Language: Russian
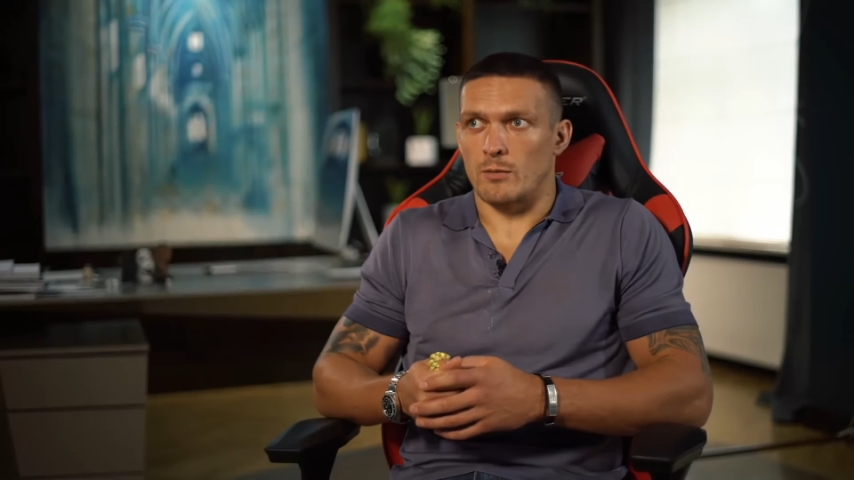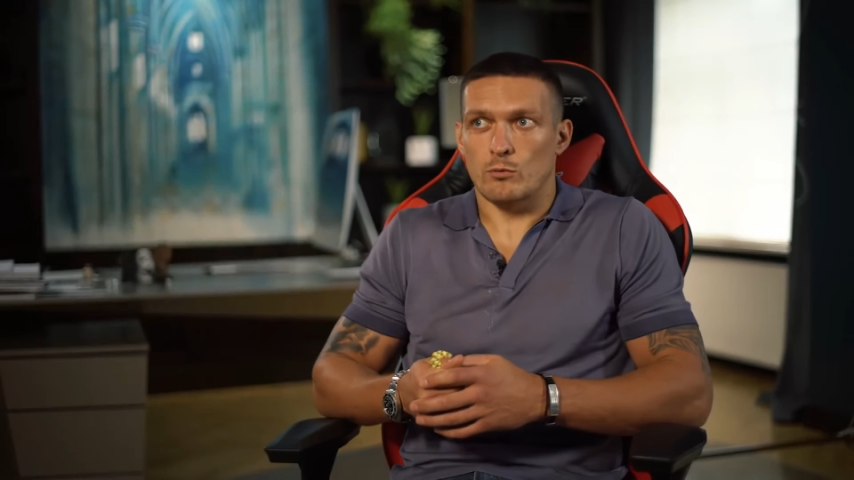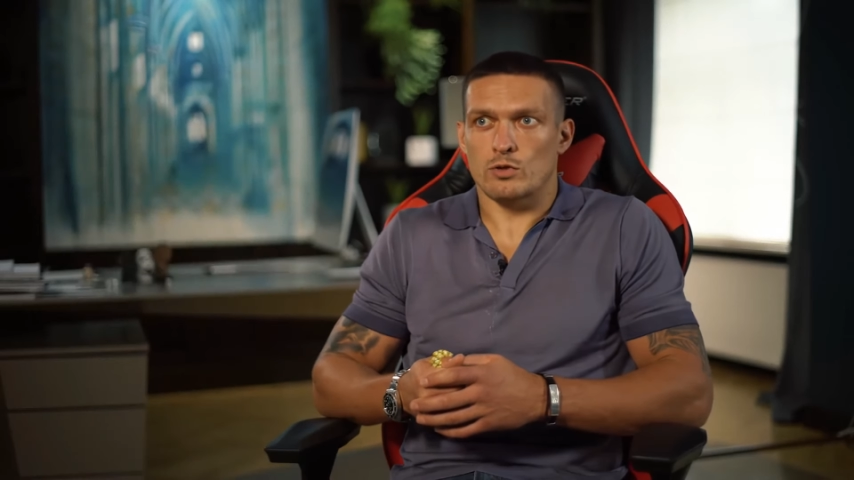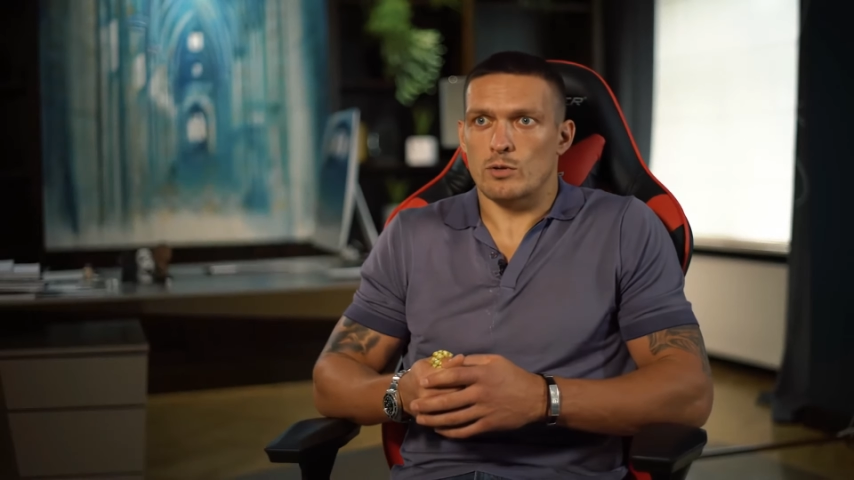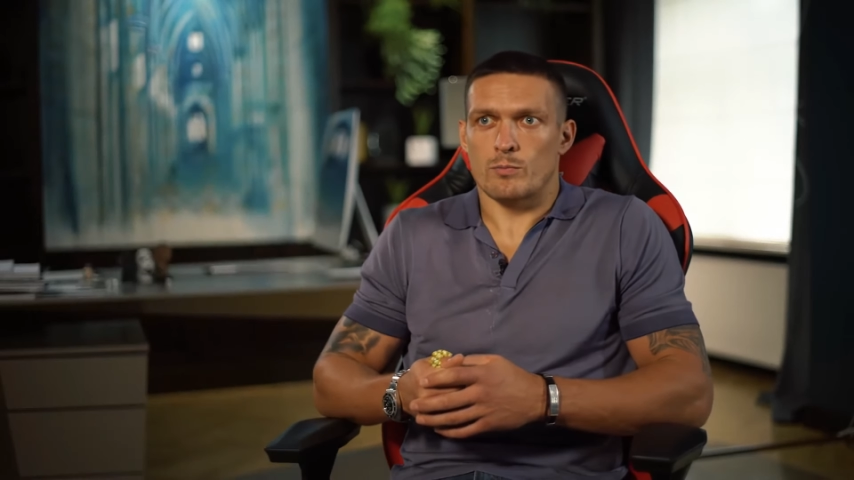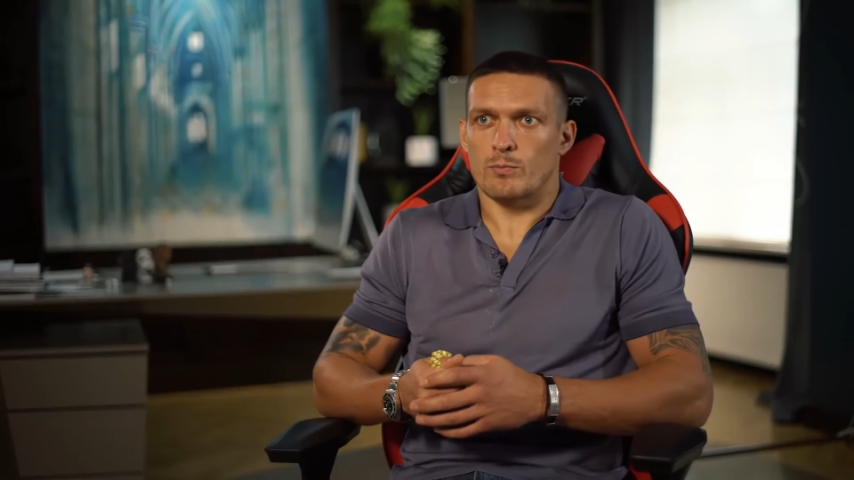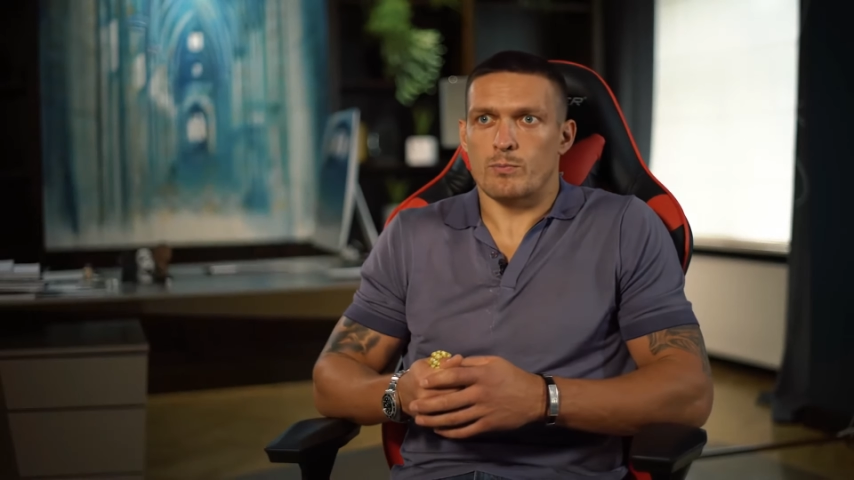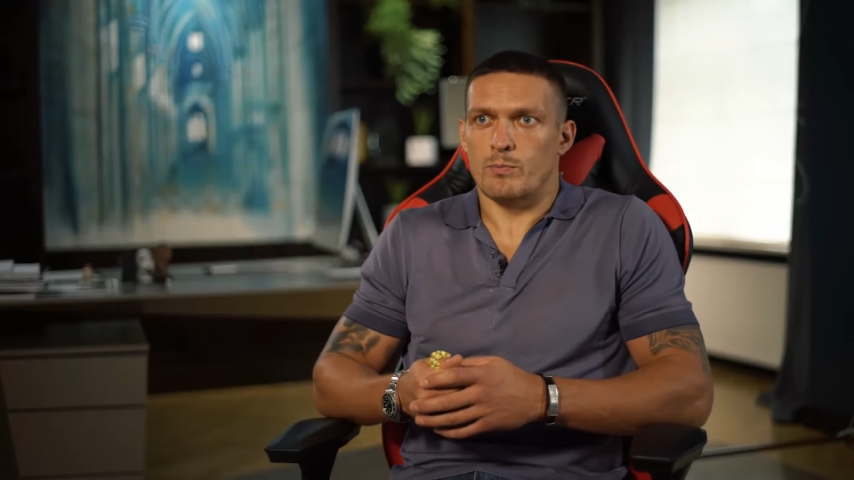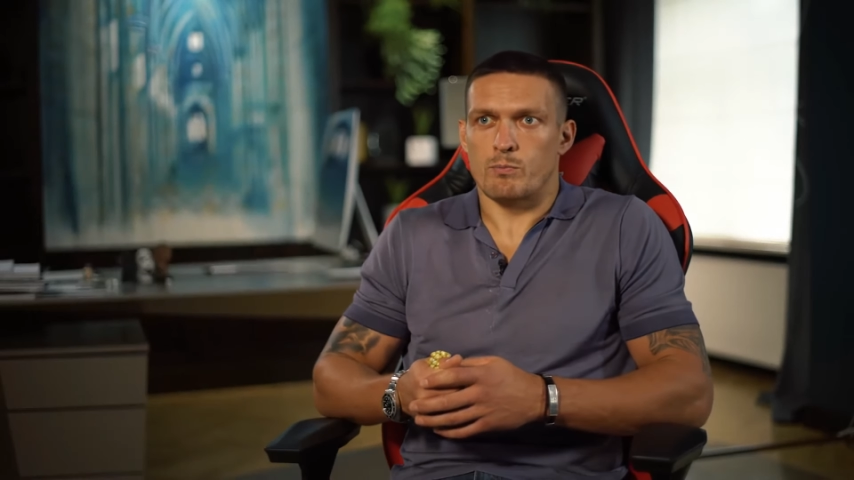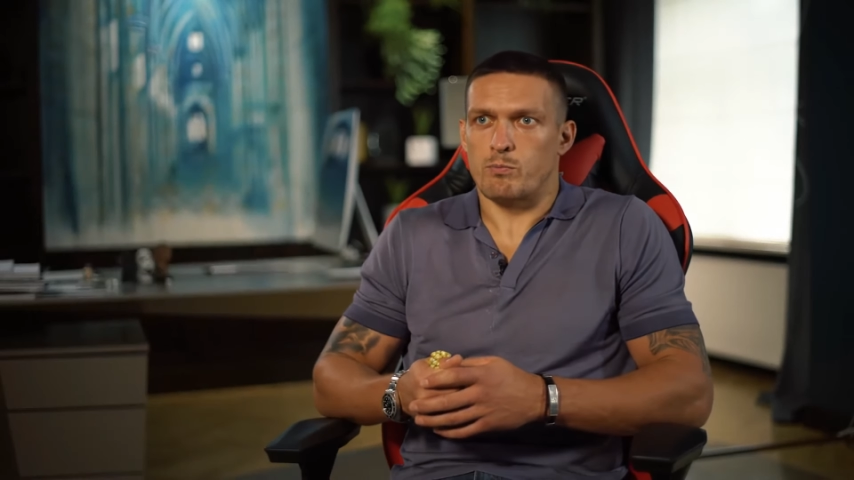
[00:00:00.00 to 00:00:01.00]
Нам нужно
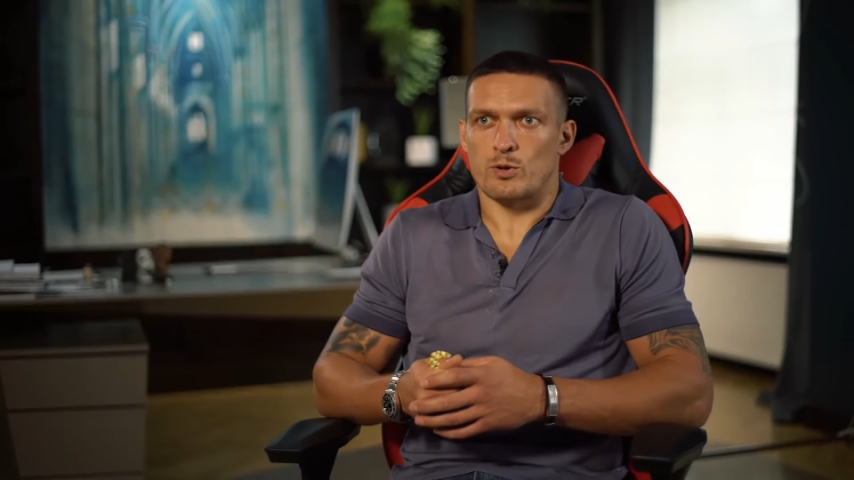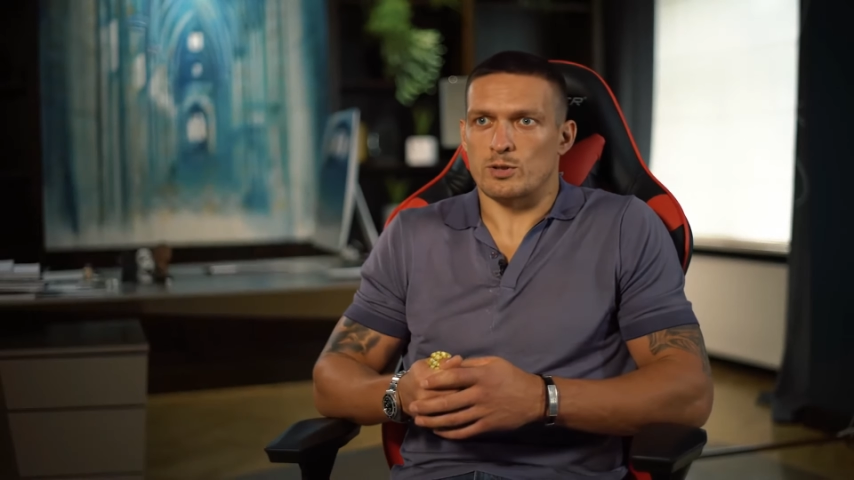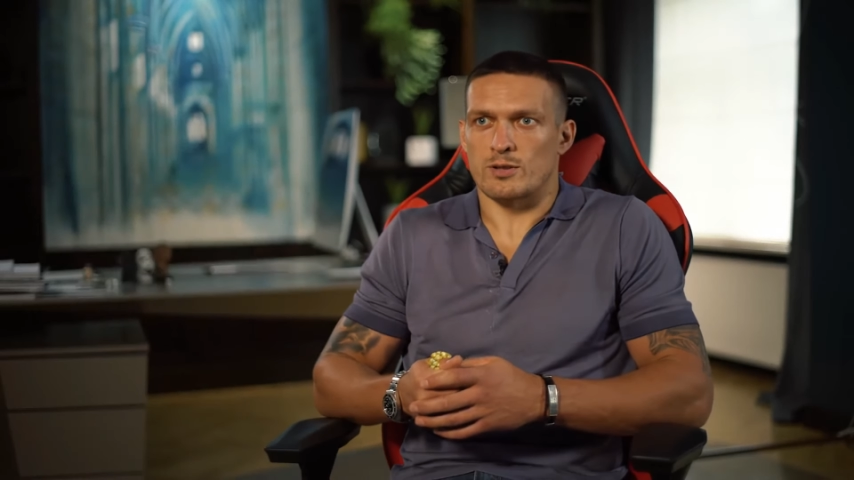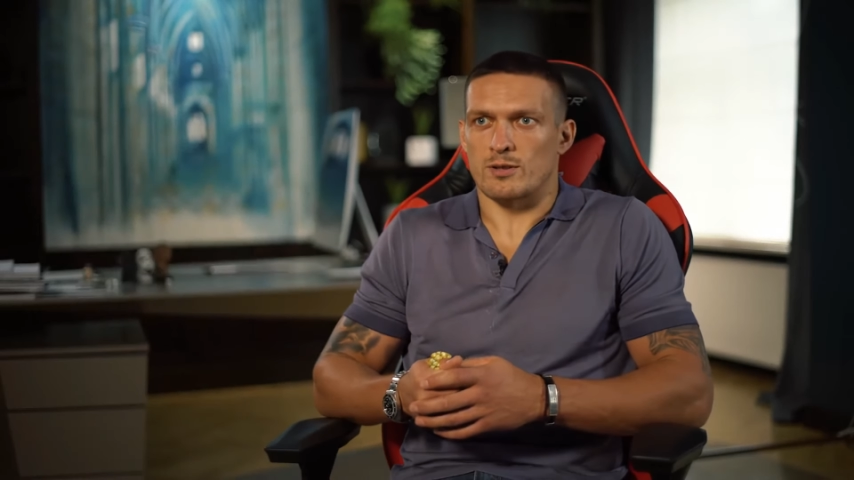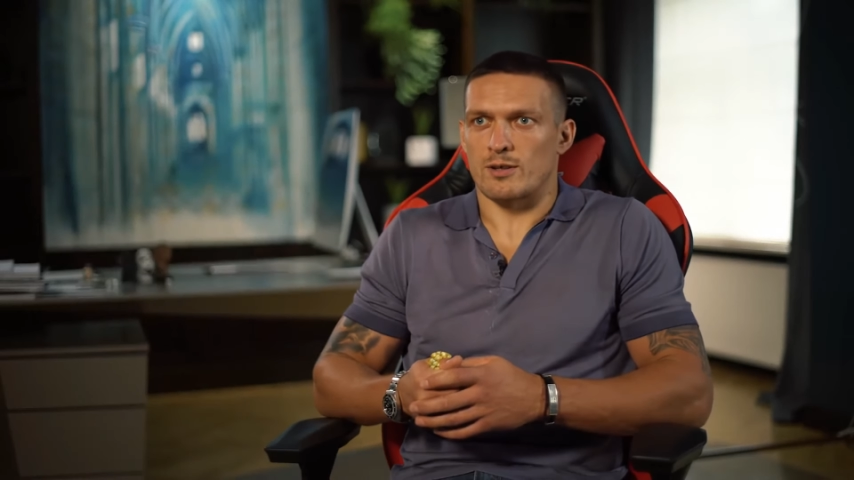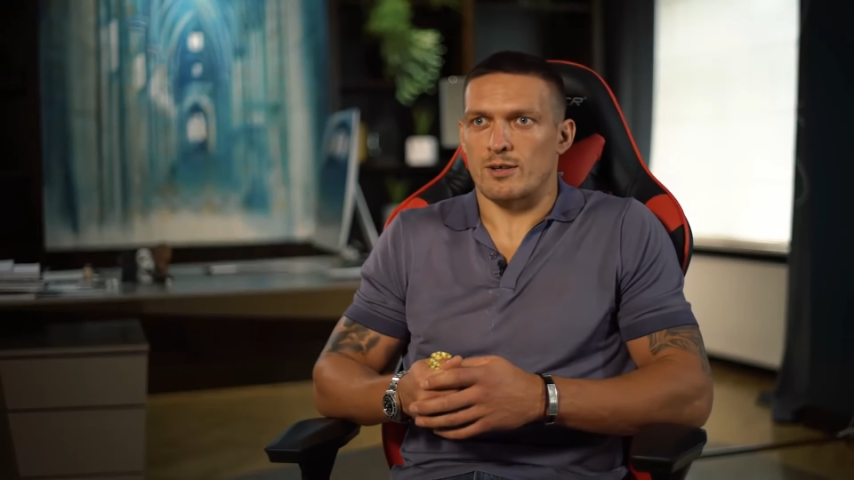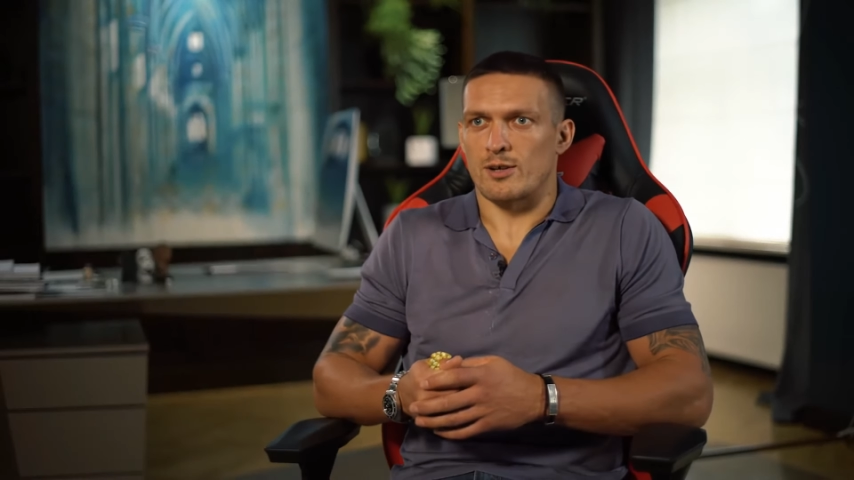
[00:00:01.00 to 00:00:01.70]
просто